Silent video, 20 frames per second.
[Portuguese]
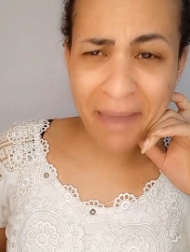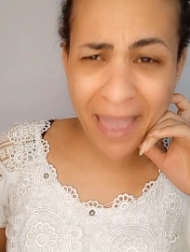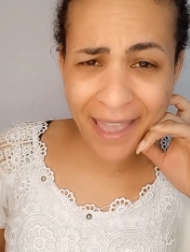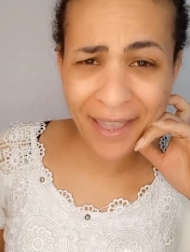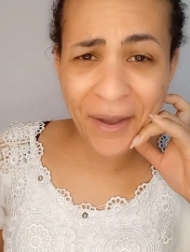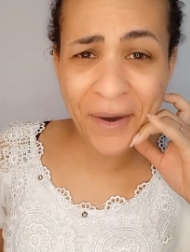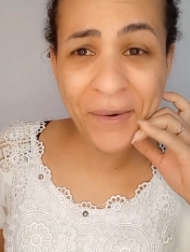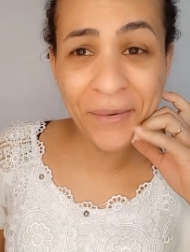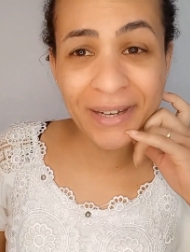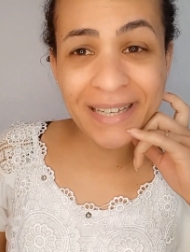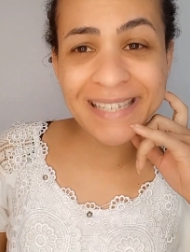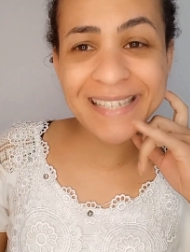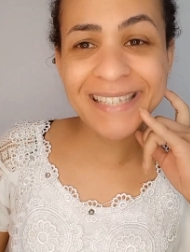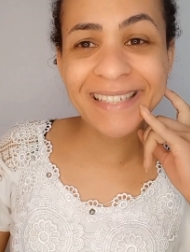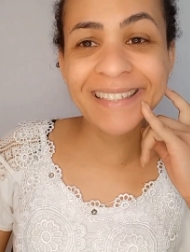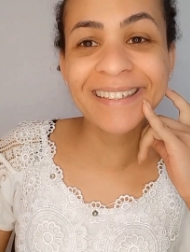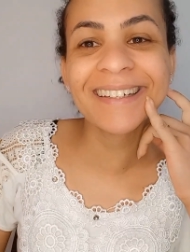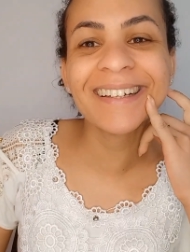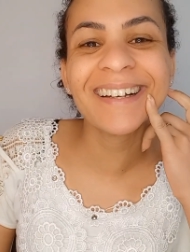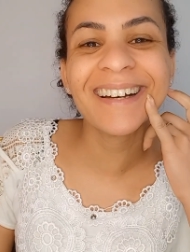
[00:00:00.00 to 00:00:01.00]
bem
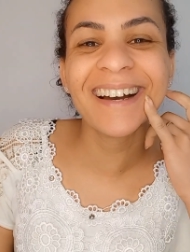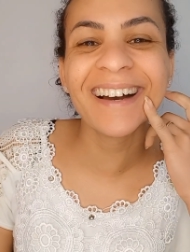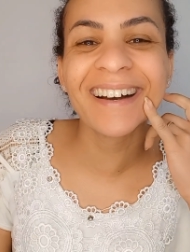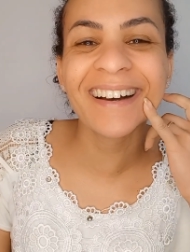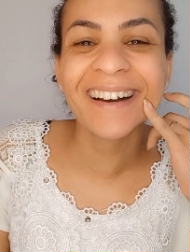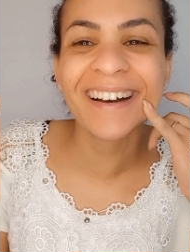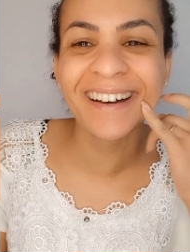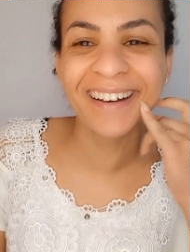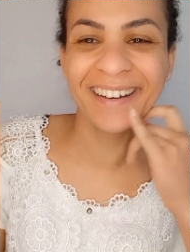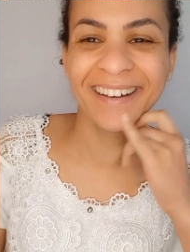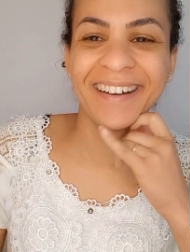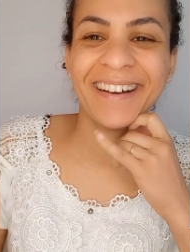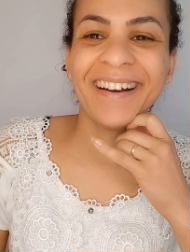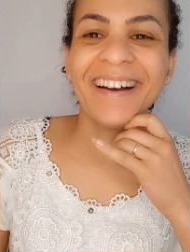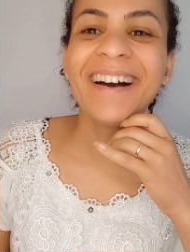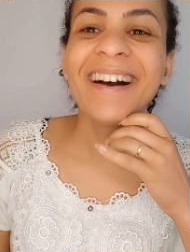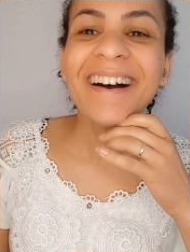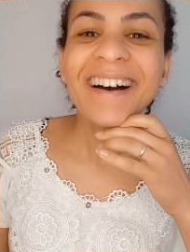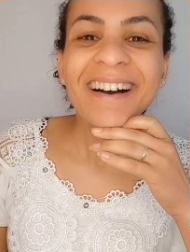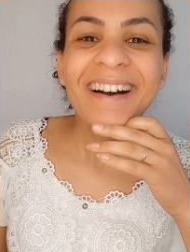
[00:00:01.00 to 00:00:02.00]
ruim.
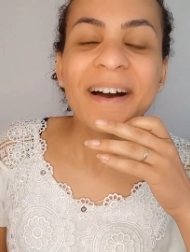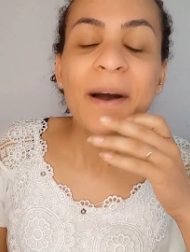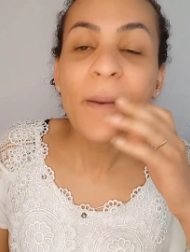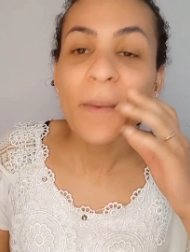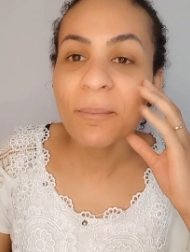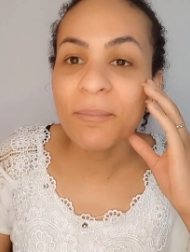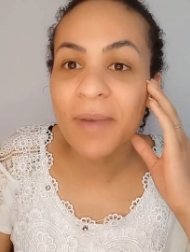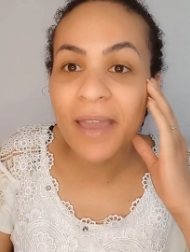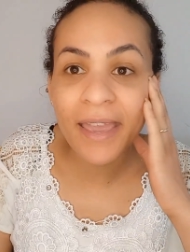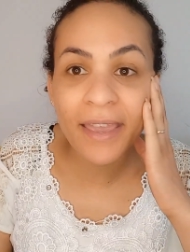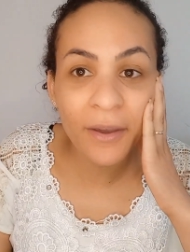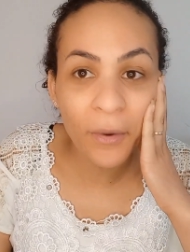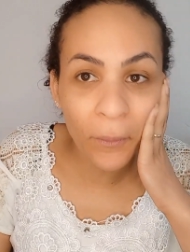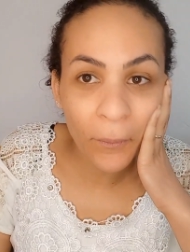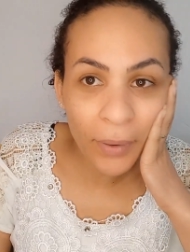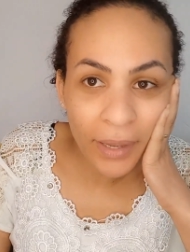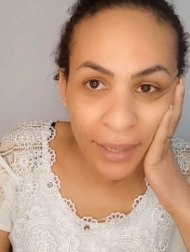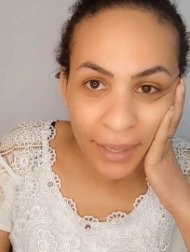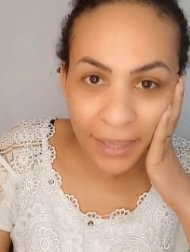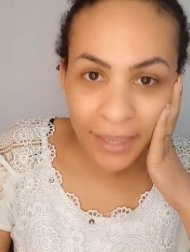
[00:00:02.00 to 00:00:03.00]
bem
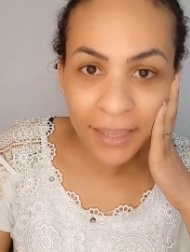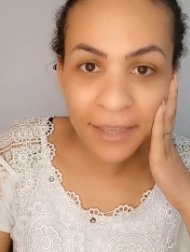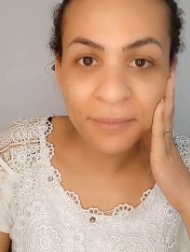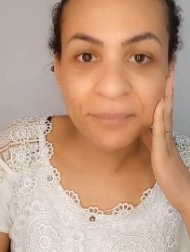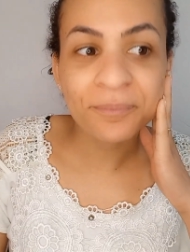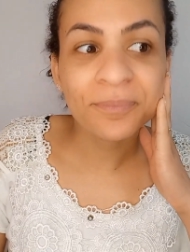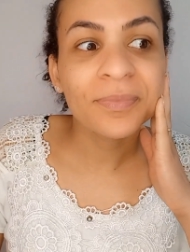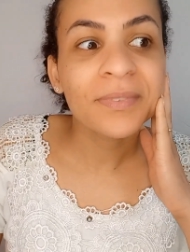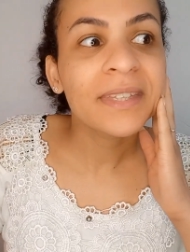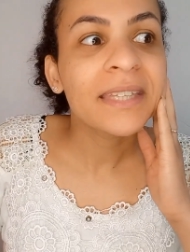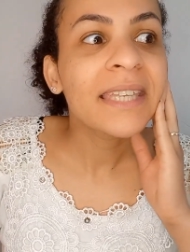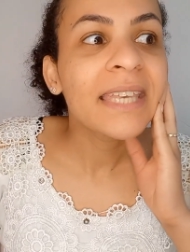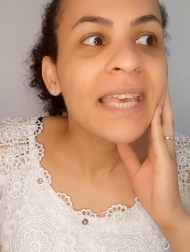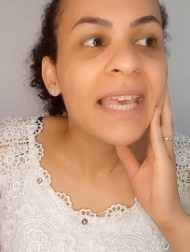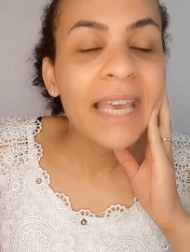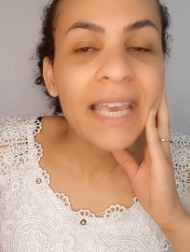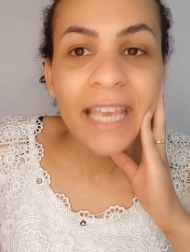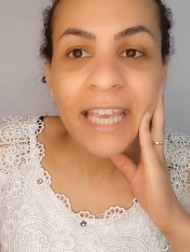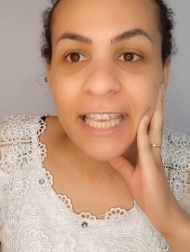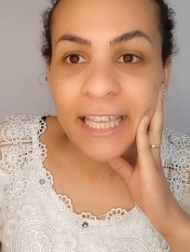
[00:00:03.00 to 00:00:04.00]
ruim.
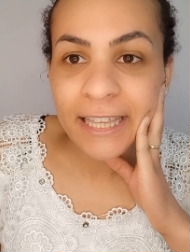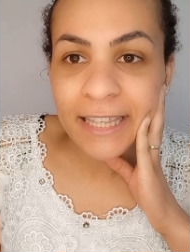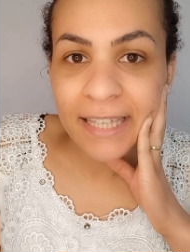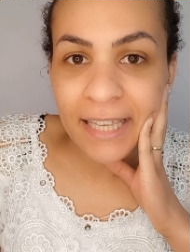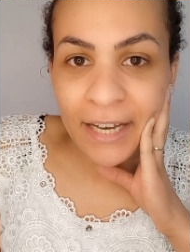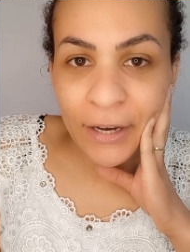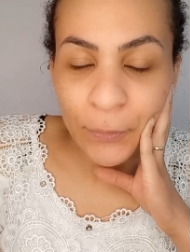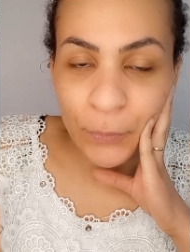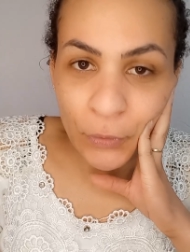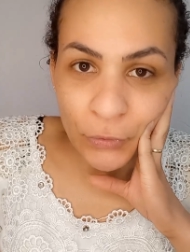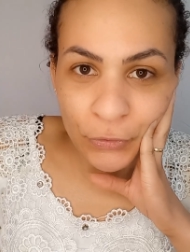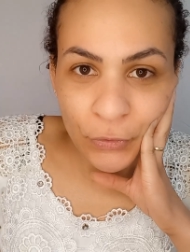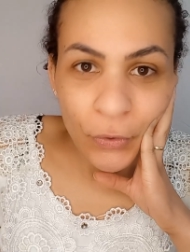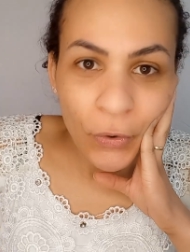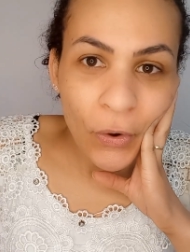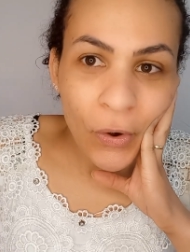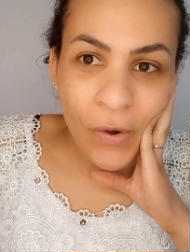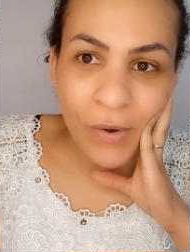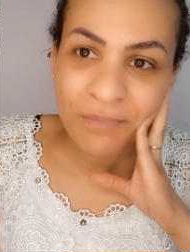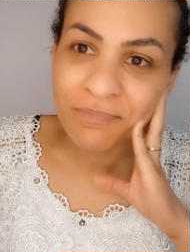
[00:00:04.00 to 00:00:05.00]
Então eu
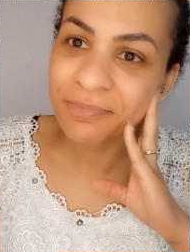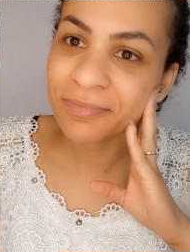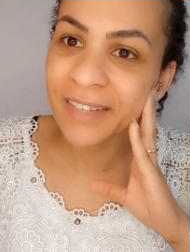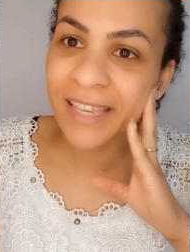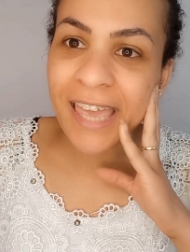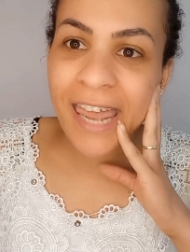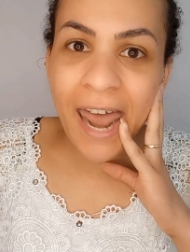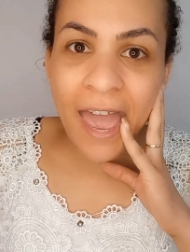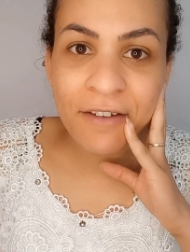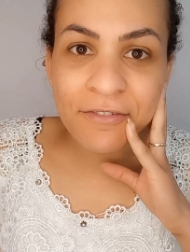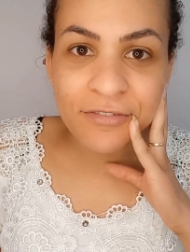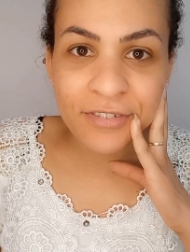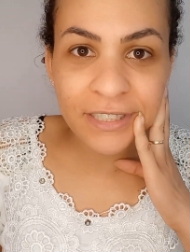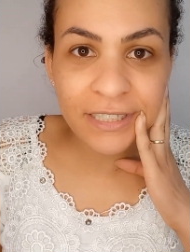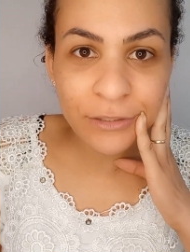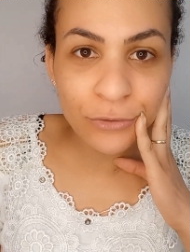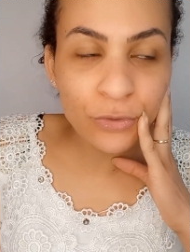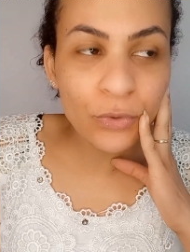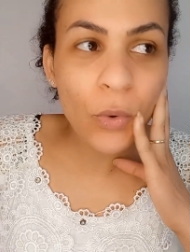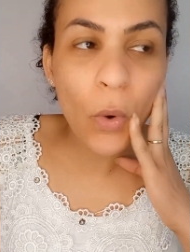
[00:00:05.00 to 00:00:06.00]
tô
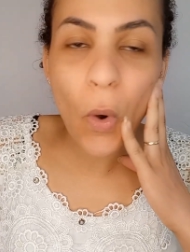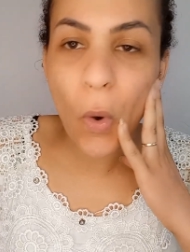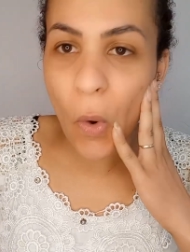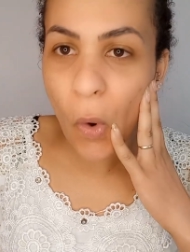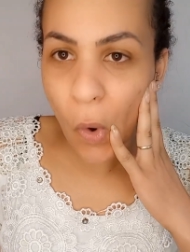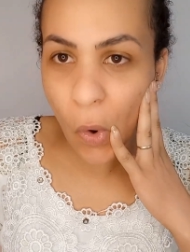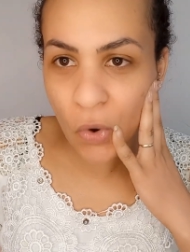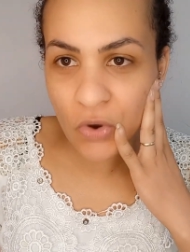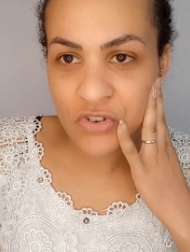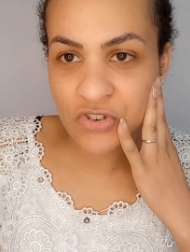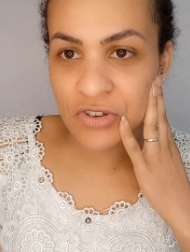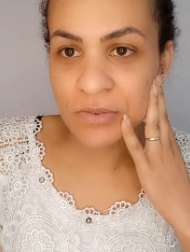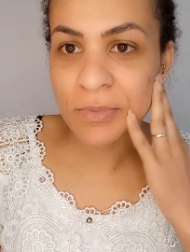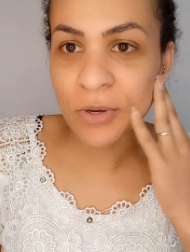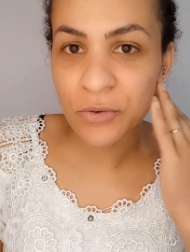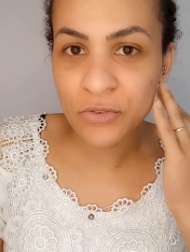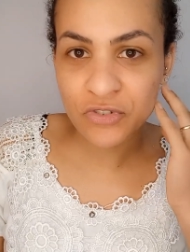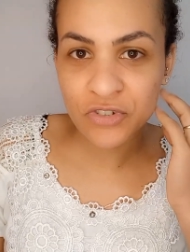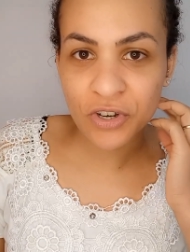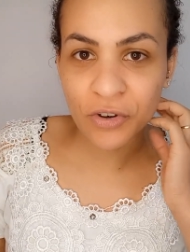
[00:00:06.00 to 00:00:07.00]
gravando hoje
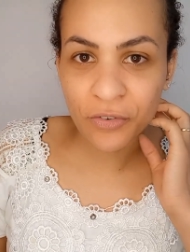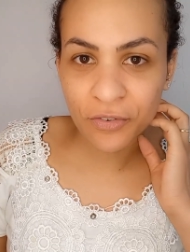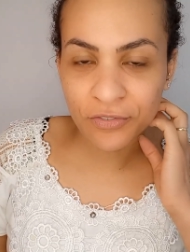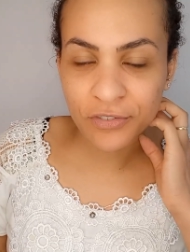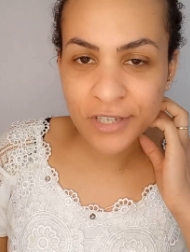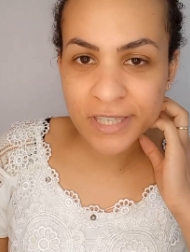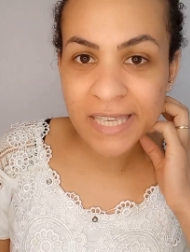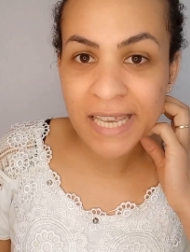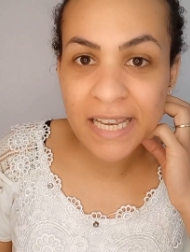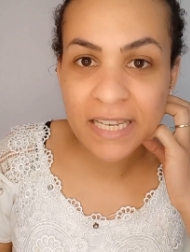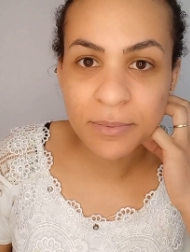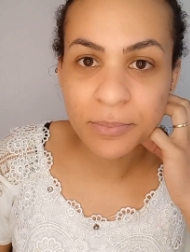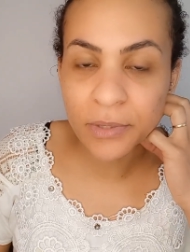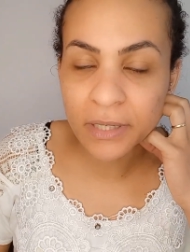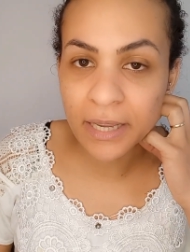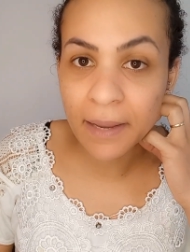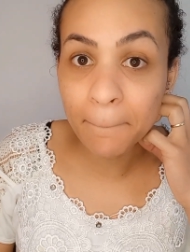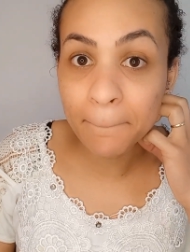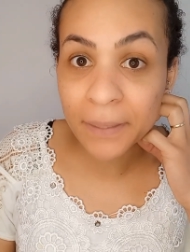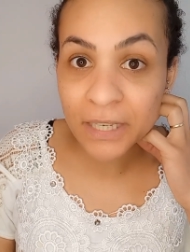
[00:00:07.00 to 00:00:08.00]
meu dia com vocês
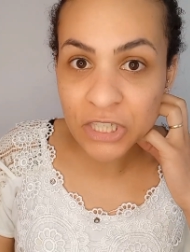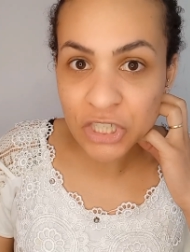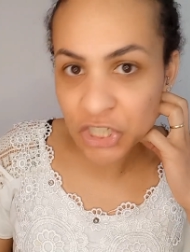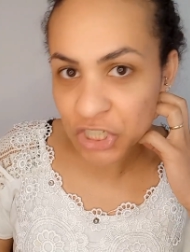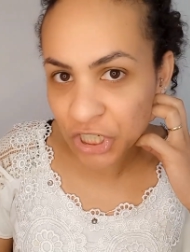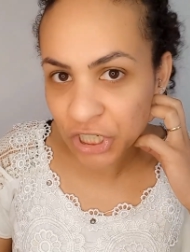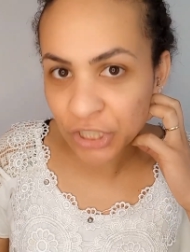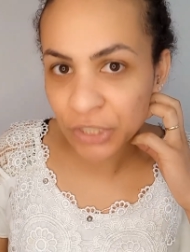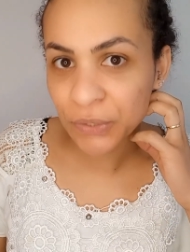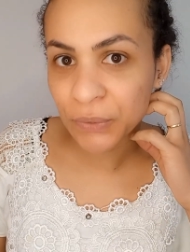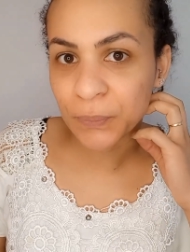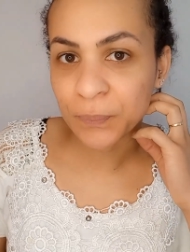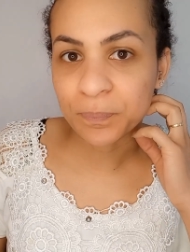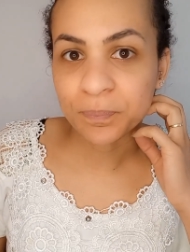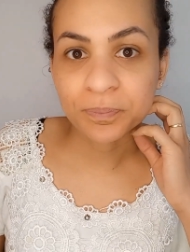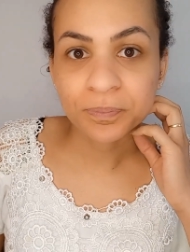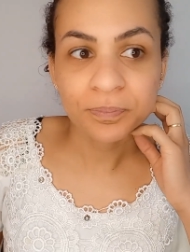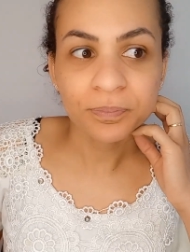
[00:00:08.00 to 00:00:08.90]
porque pediram